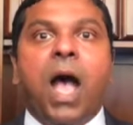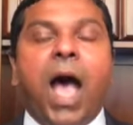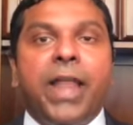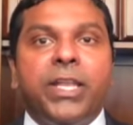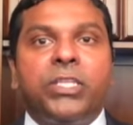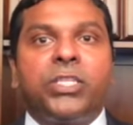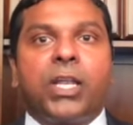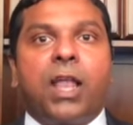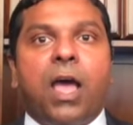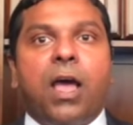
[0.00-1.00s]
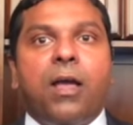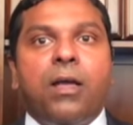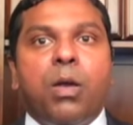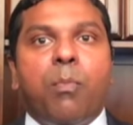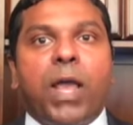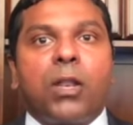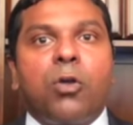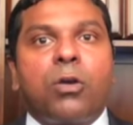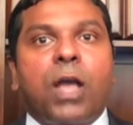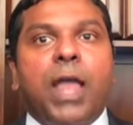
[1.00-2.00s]
ఆ నిచ్చెన
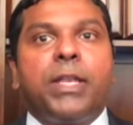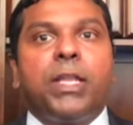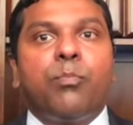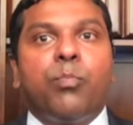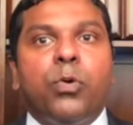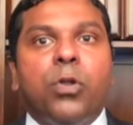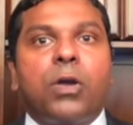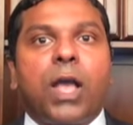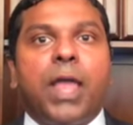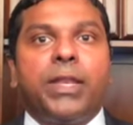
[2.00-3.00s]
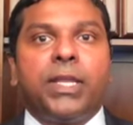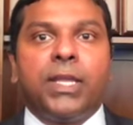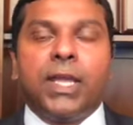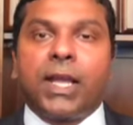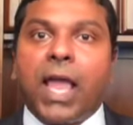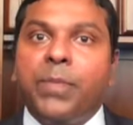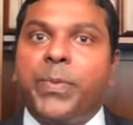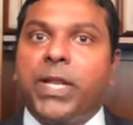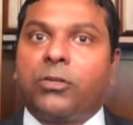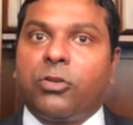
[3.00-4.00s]
పరలోకాన్ని భూలోకాన్ని
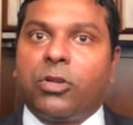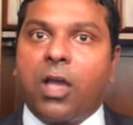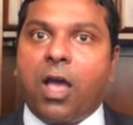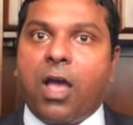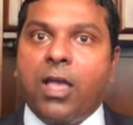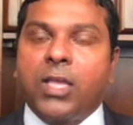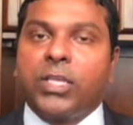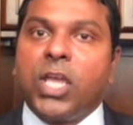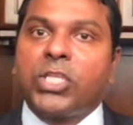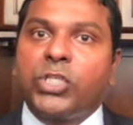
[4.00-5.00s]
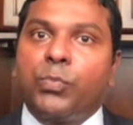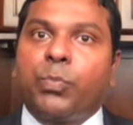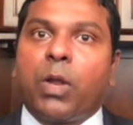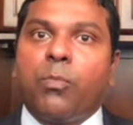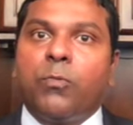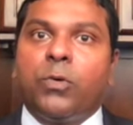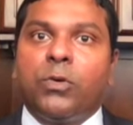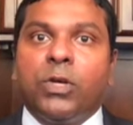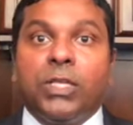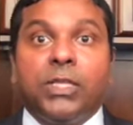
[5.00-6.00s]
కలిపినట్లుగా యేసు ప్రభువు
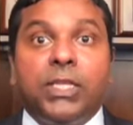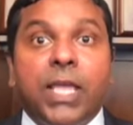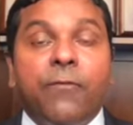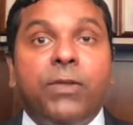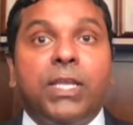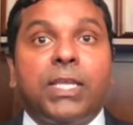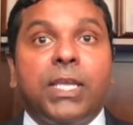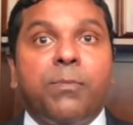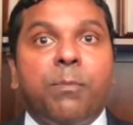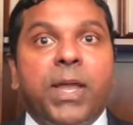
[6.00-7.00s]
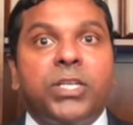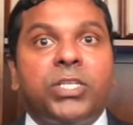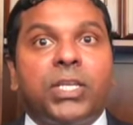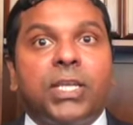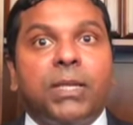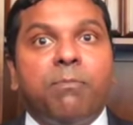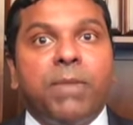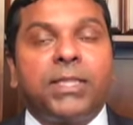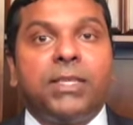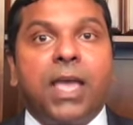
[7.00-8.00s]
దేవునికి మనిషికి
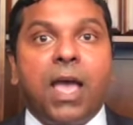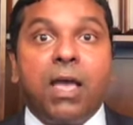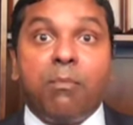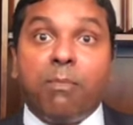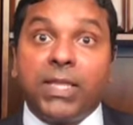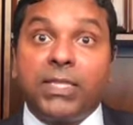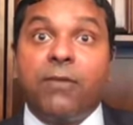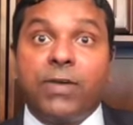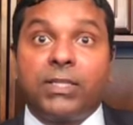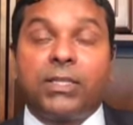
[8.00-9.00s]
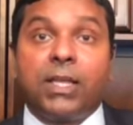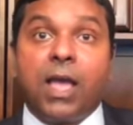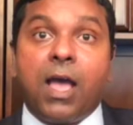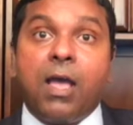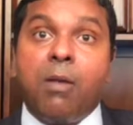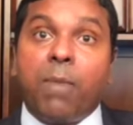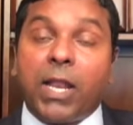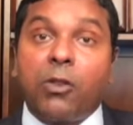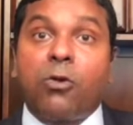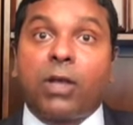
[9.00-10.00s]
మధ్య మధ్యవర్తిగా
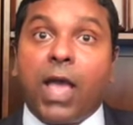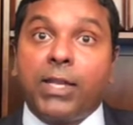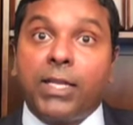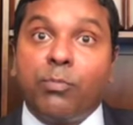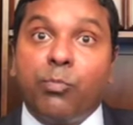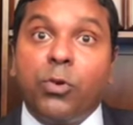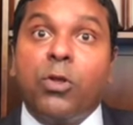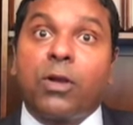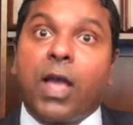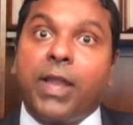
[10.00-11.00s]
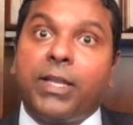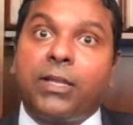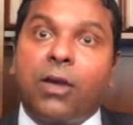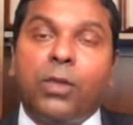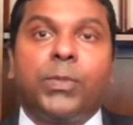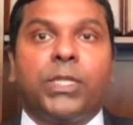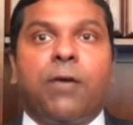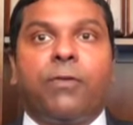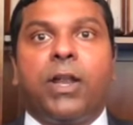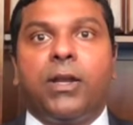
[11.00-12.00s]
పరలోకాన్ని భూలోకాన్ని
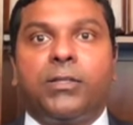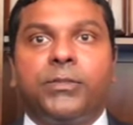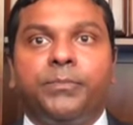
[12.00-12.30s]
కలుపుతా ఉన్నాడు